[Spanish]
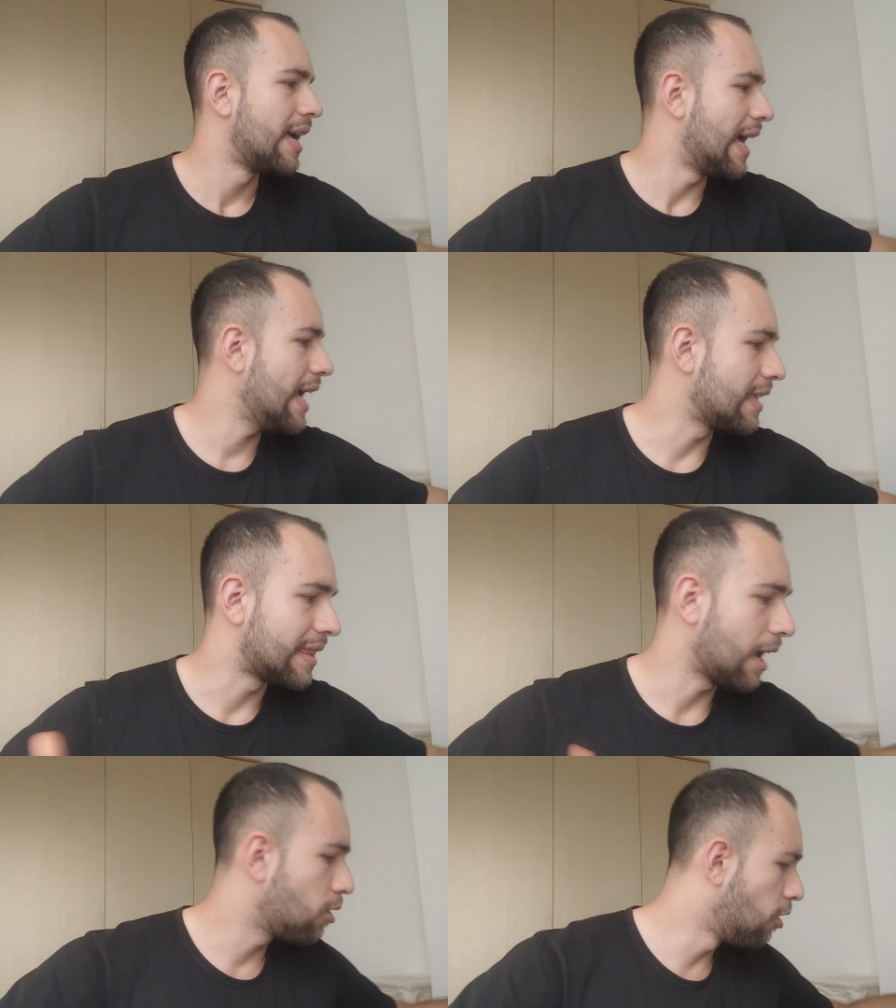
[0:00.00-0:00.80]
Hey,
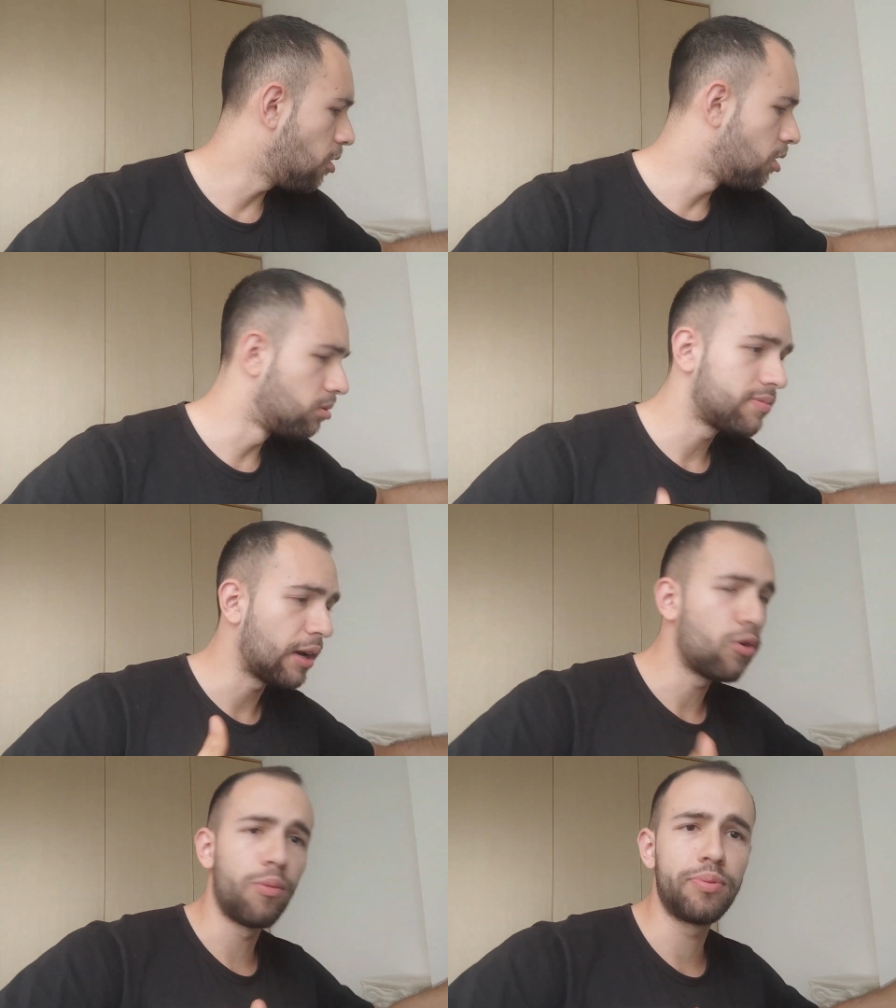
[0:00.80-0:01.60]
tengo,
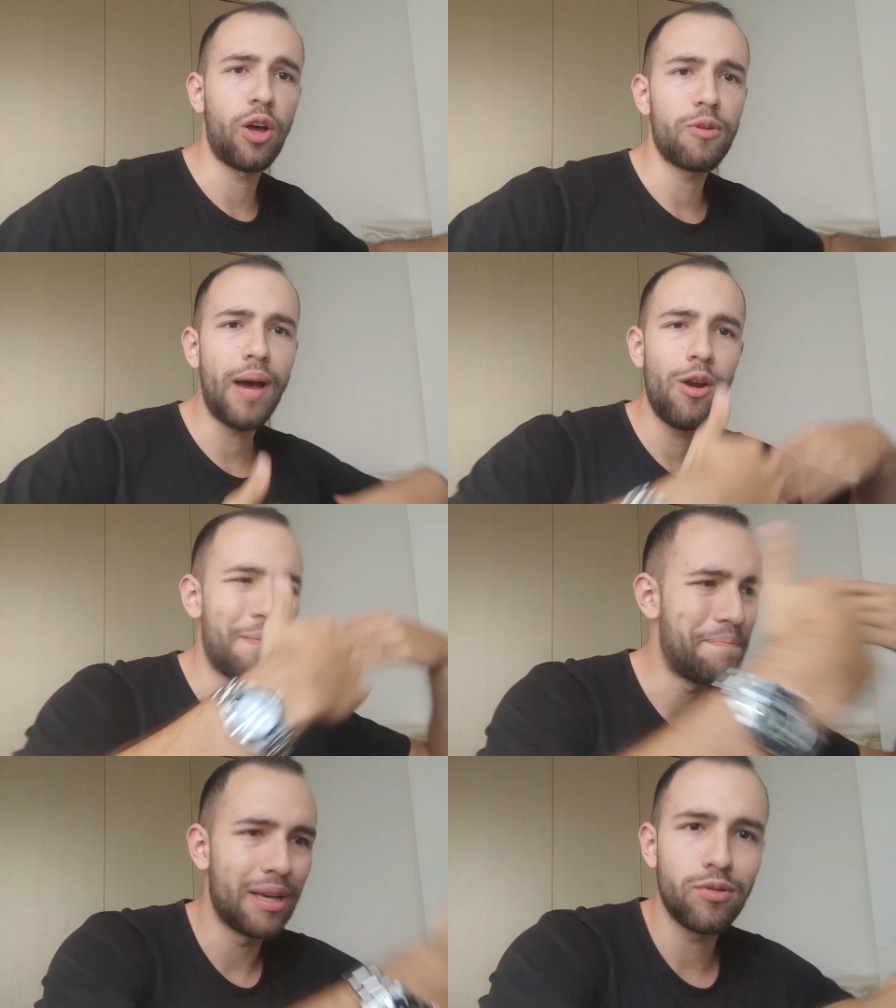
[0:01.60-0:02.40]
tengo un computador malo,
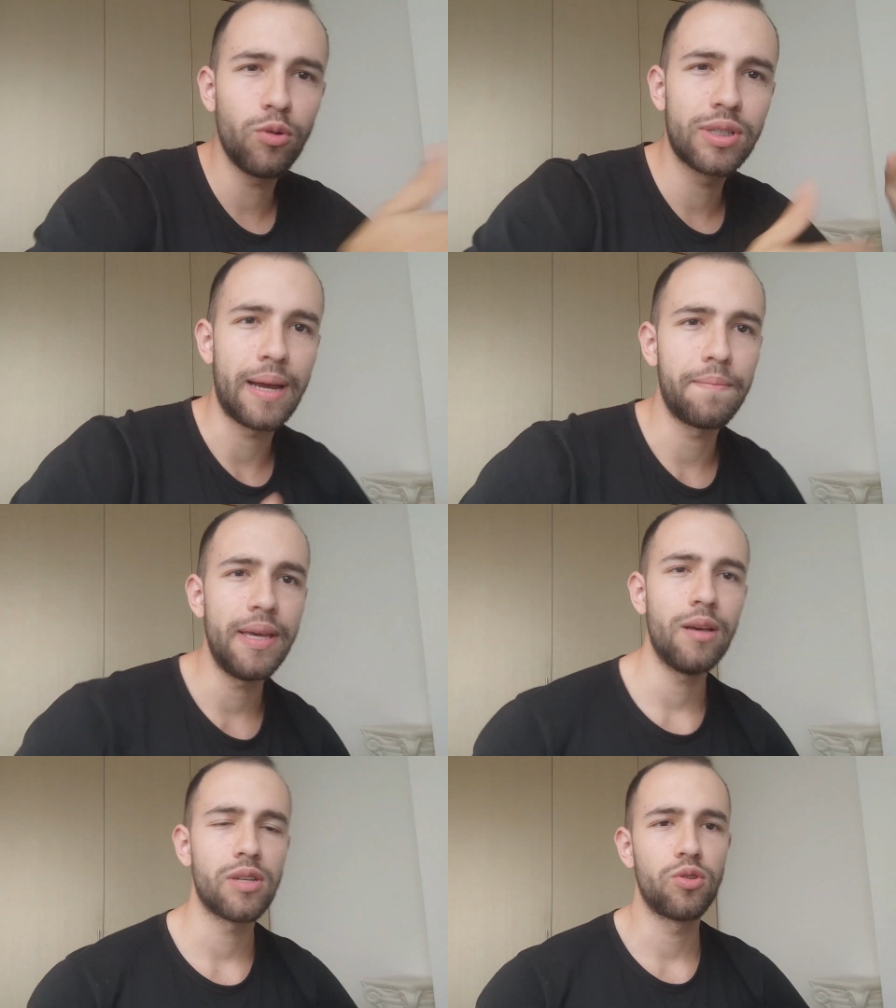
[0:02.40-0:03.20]
empiezo a buscar
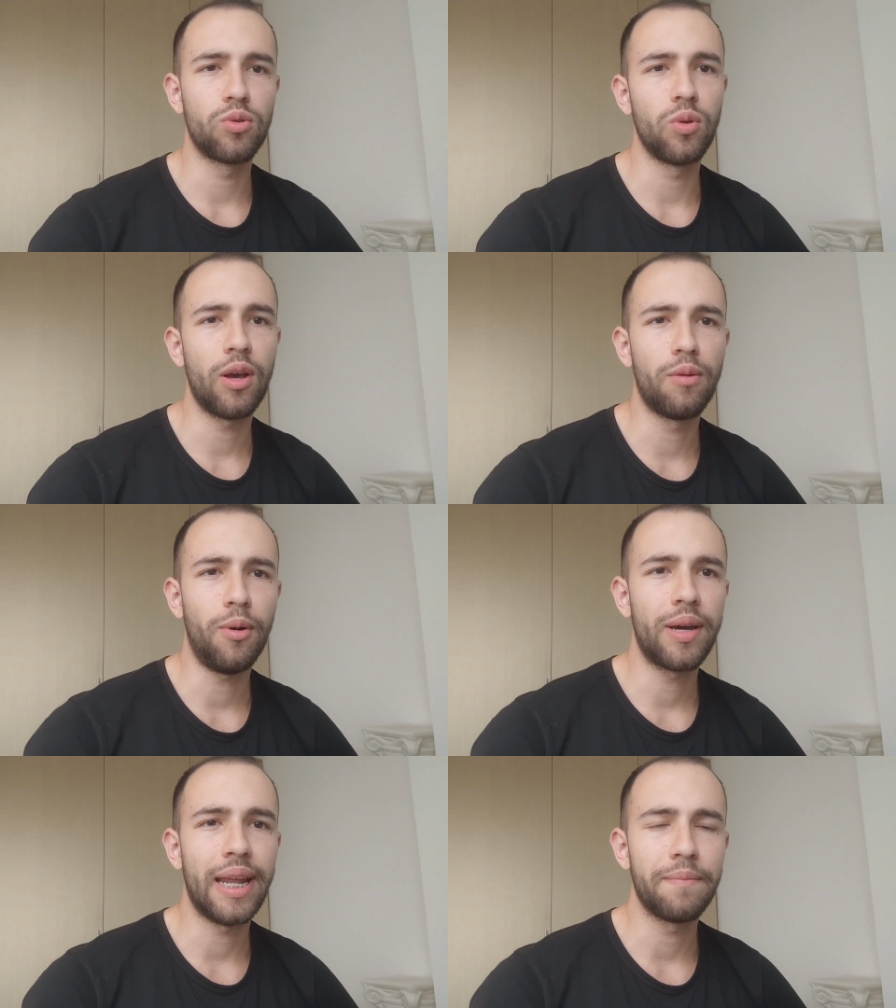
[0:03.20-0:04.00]
videos en YouTube de
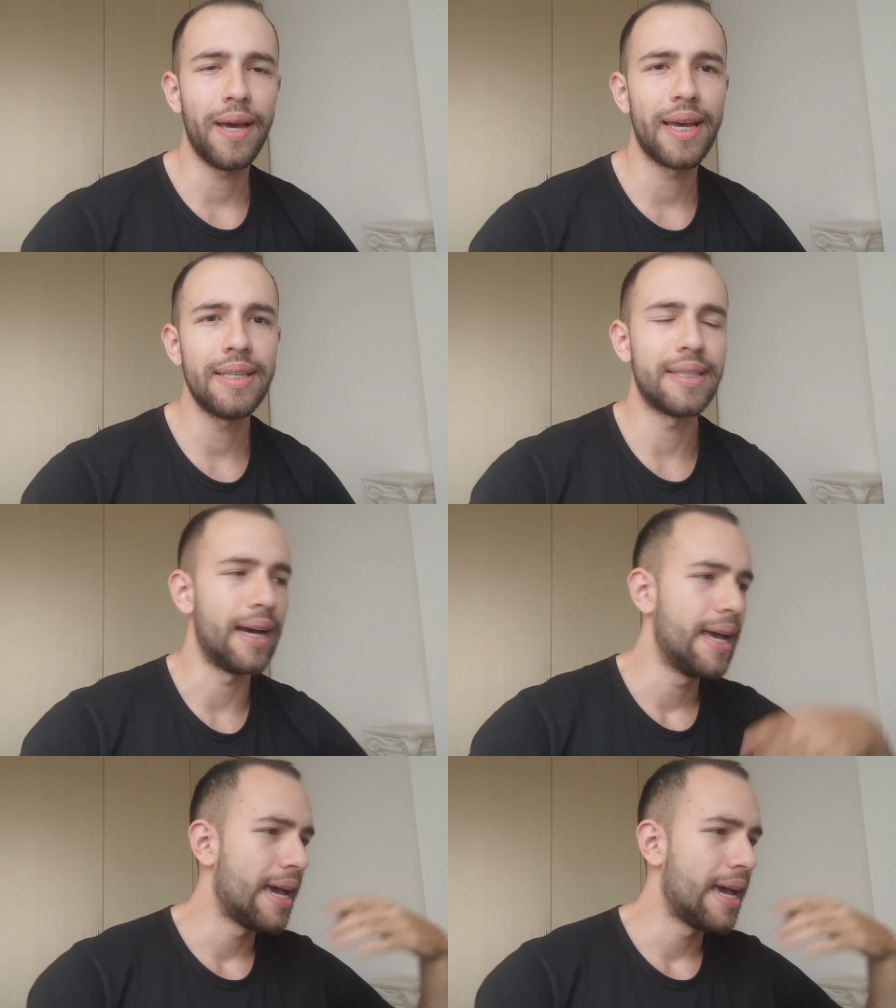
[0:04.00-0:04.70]
cómo crear mi agencia.